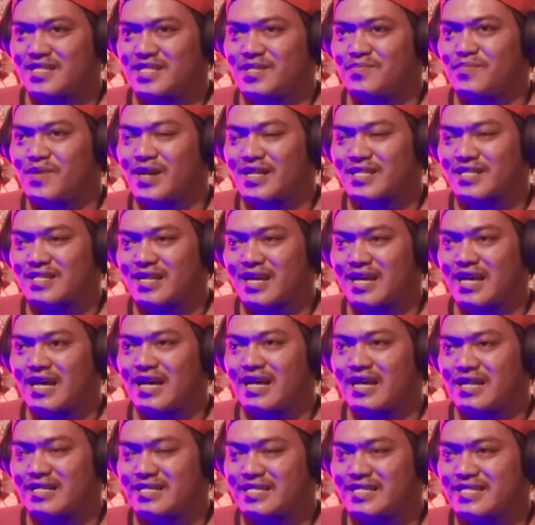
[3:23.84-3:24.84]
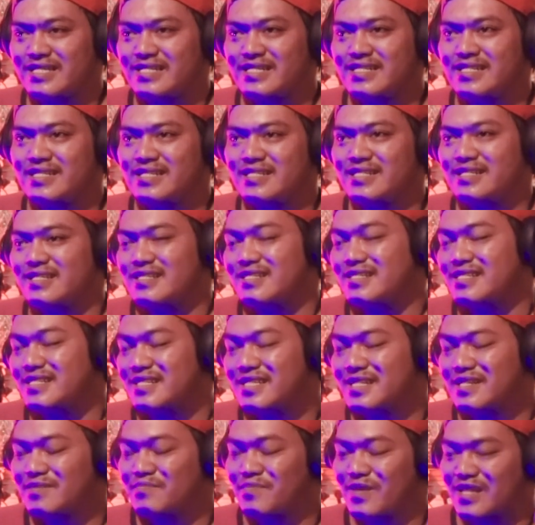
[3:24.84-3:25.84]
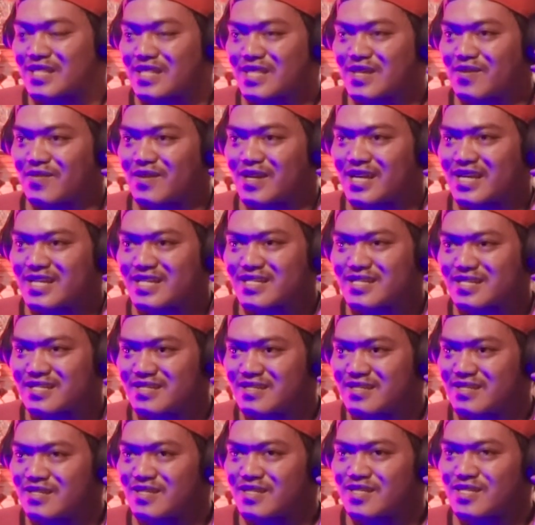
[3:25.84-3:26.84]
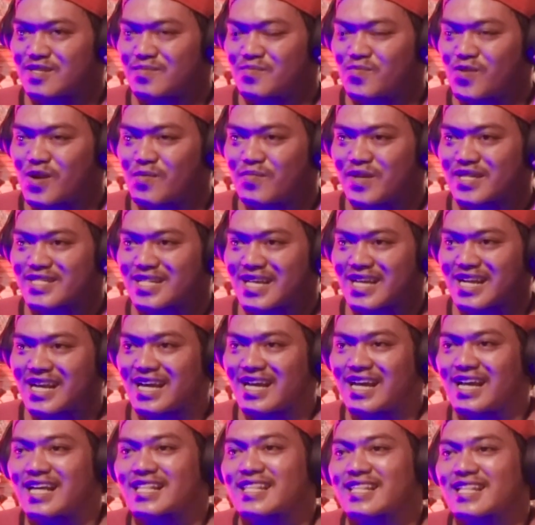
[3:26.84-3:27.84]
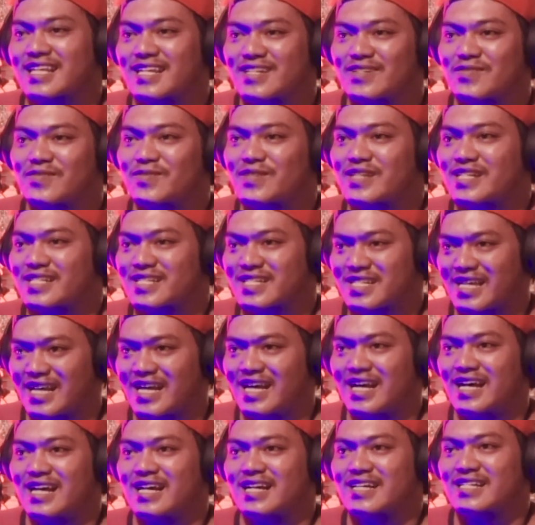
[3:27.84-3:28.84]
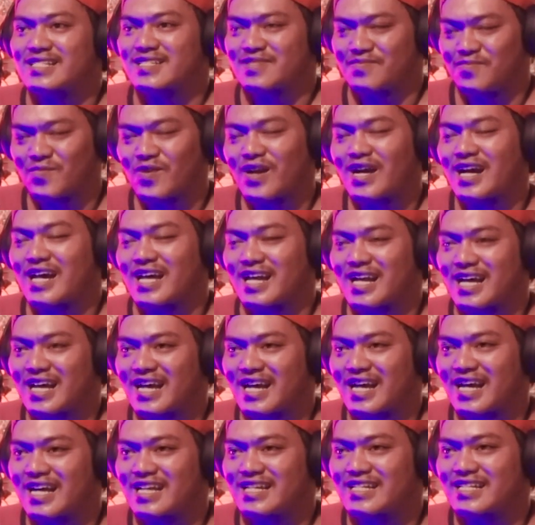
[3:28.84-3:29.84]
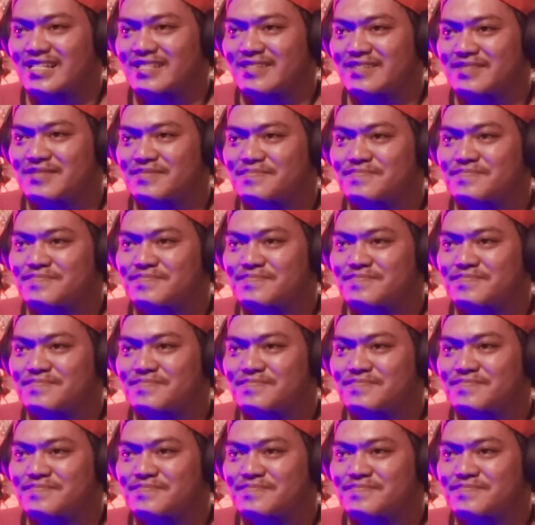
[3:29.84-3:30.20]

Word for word: dibaca di dinikmati oleh semua masyarakat Indonesia. Semua kalangan ya. Semua kalangan. akhirnya